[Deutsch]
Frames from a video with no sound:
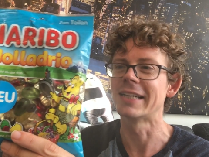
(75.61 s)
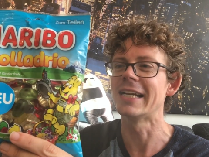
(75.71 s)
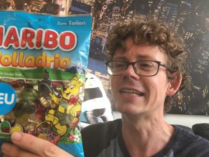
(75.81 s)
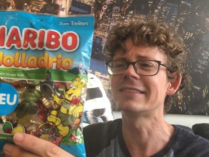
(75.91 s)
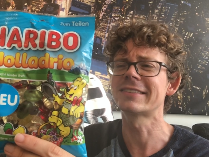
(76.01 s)

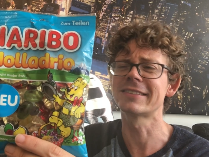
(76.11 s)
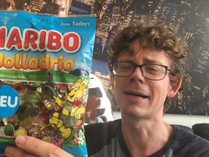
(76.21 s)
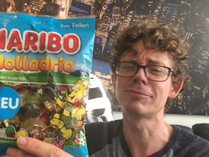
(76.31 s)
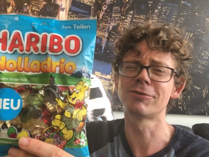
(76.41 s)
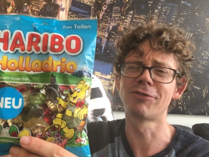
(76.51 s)

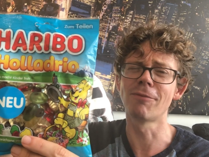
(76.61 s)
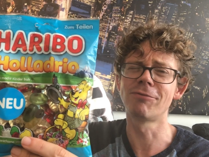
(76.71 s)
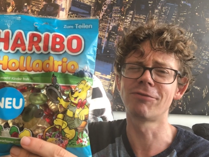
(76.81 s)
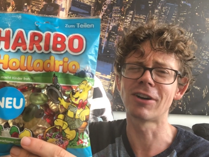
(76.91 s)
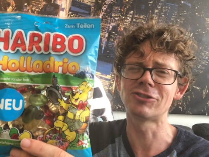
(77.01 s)
Insgesamt fünf
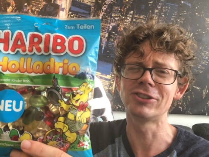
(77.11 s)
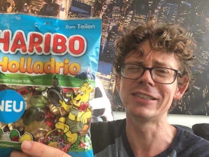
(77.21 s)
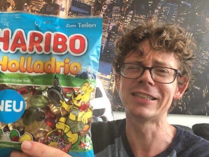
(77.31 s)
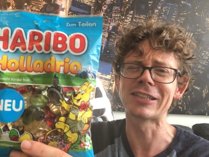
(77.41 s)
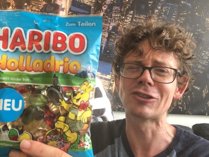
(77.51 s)

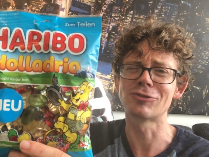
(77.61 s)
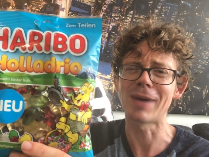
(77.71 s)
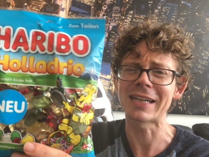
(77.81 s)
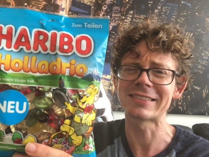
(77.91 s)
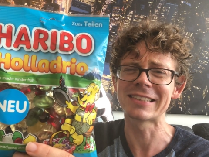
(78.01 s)
verschiedene
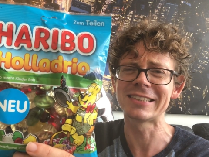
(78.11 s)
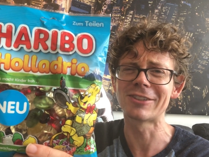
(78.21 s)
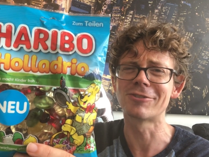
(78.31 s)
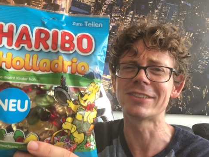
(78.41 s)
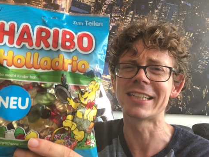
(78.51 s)

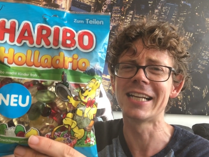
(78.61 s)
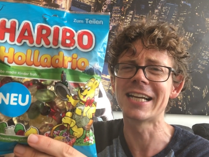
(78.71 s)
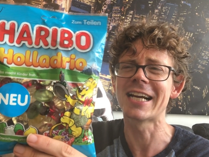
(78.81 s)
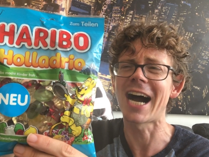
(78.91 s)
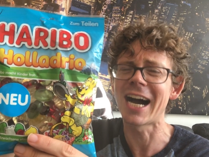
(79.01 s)
Geschmacksrichtungen und die
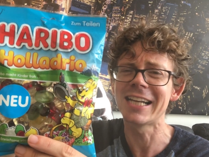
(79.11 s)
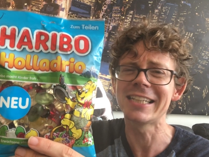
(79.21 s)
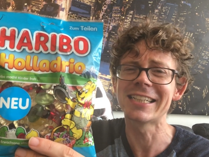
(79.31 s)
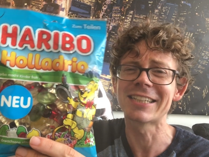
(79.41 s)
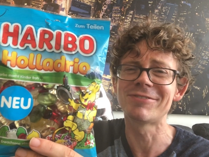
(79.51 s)
klingen alle
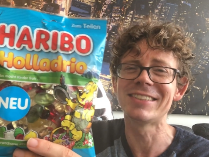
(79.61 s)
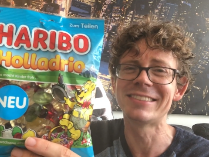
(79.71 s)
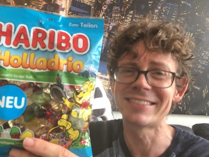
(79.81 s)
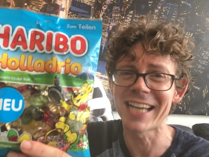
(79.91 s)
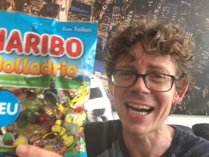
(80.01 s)
irgendwie
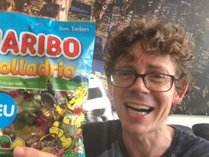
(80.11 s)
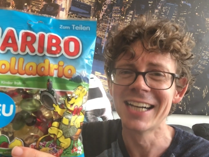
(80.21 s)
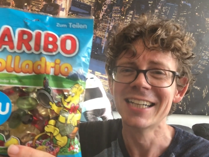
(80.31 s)
sehr